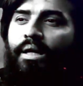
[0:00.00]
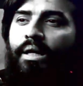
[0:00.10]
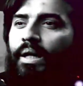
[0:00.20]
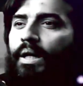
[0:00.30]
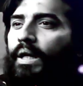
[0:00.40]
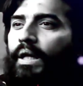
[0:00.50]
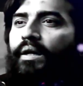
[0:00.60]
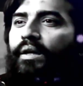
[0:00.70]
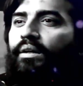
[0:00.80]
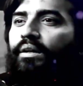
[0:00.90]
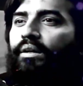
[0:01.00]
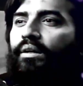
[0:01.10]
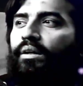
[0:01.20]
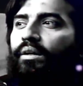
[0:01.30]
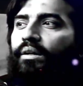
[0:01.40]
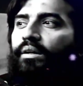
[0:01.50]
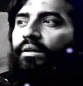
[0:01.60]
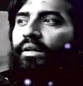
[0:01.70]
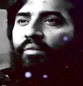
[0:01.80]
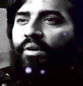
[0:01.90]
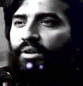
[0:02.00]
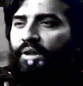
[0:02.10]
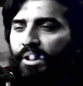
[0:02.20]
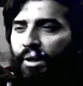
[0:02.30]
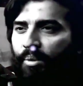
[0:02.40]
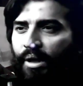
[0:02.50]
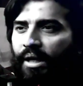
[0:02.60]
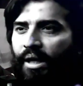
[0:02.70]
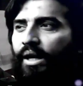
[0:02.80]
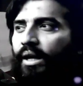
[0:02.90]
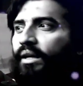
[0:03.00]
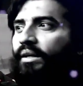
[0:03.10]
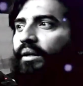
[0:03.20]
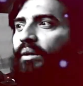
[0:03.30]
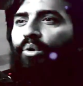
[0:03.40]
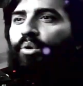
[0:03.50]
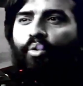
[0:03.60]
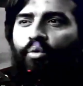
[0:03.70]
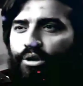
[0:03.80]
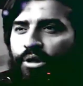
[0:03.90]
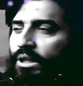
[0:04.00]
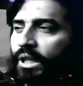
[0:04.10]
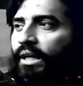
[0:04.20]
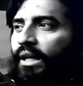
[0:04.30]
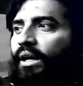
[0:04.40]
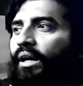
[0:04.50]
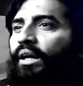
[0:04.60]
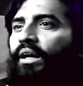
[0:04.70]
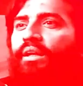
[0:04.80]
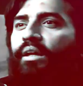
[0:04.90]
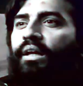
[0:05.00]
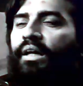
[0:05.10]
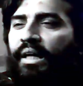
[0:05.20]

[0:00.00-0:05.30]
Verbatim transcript: मानना हार है डाइवर्सिटी अपनाना हार नहीं है मनूवर चेंज करना हार नहीं है